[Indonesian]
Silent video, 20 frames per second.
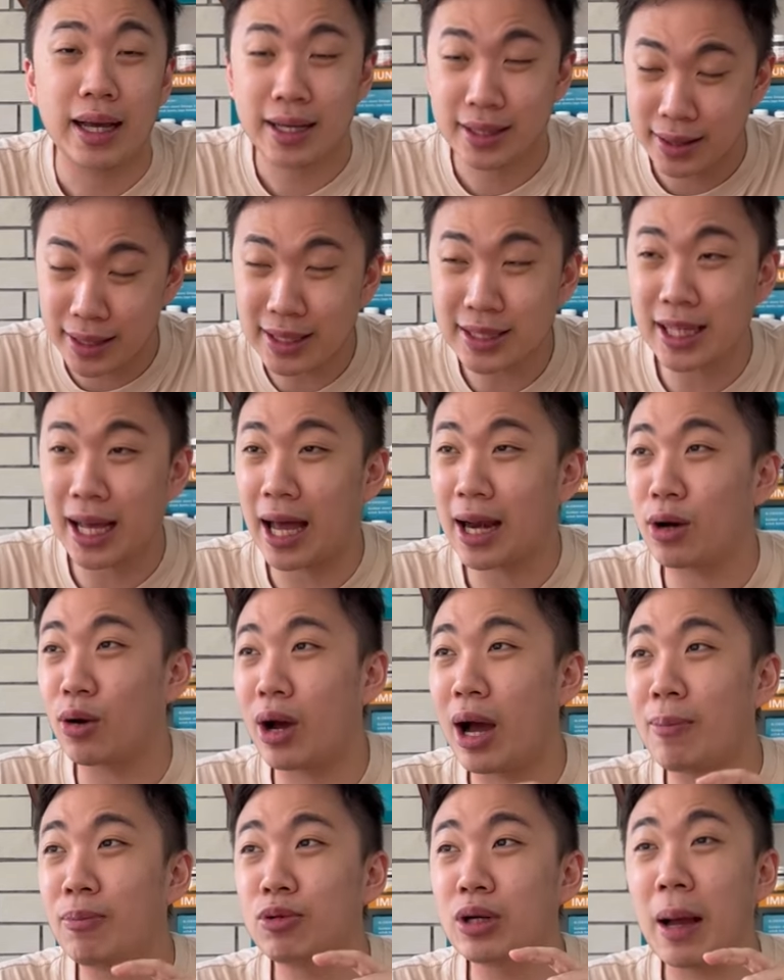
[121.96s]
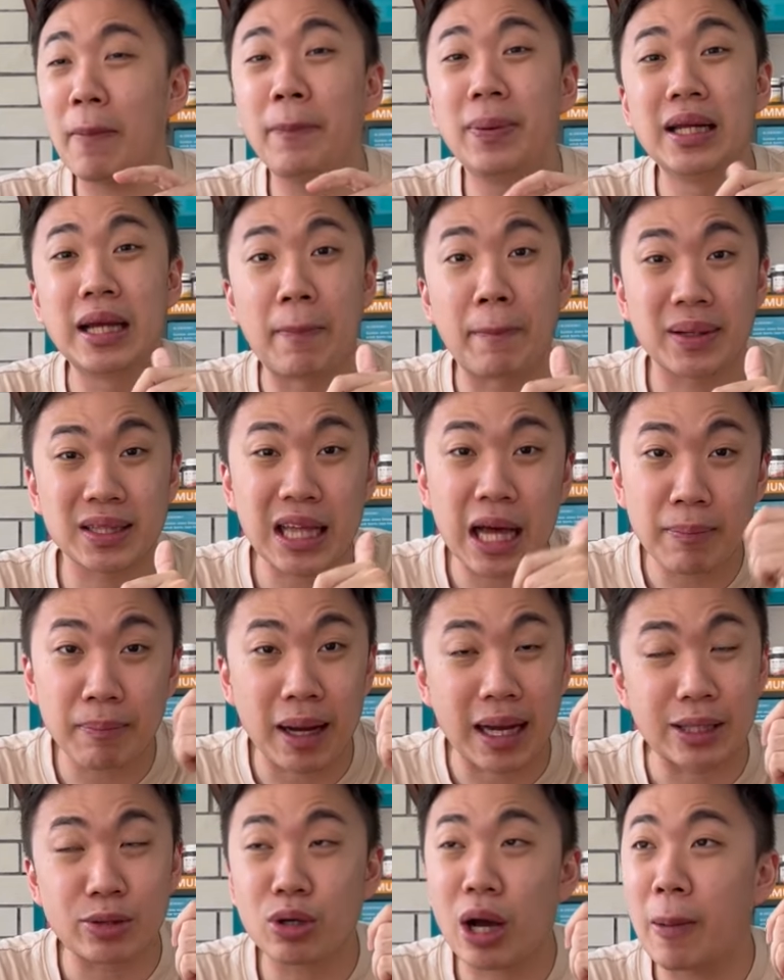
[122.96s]
at least kalau kamu yang beli yang
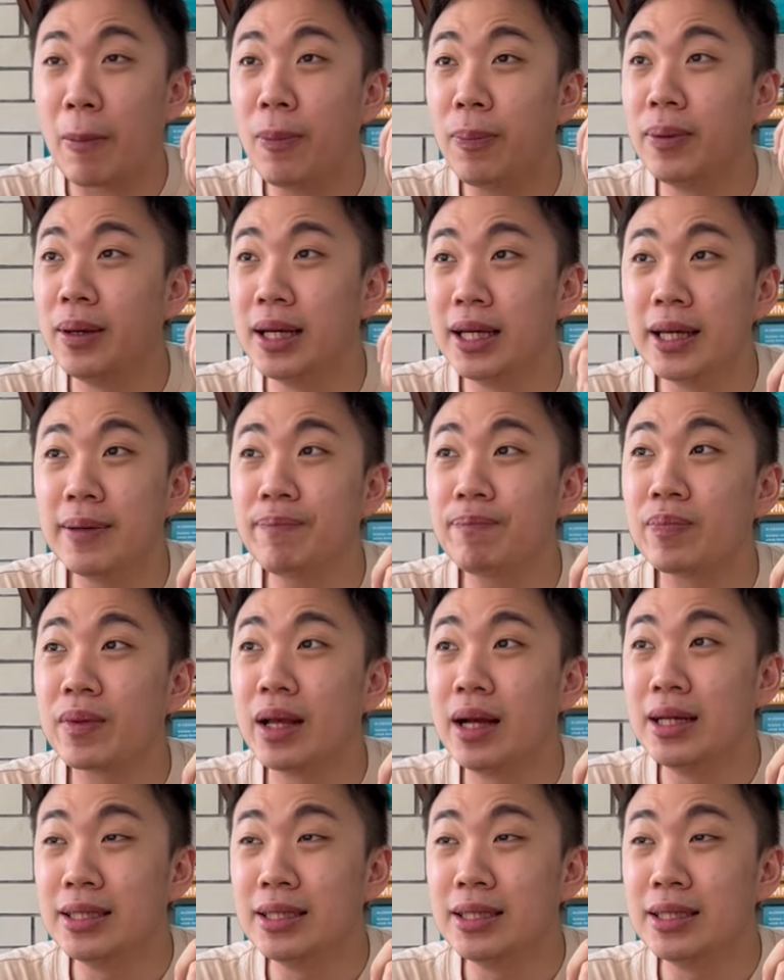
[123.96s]
pertama itu kamu beli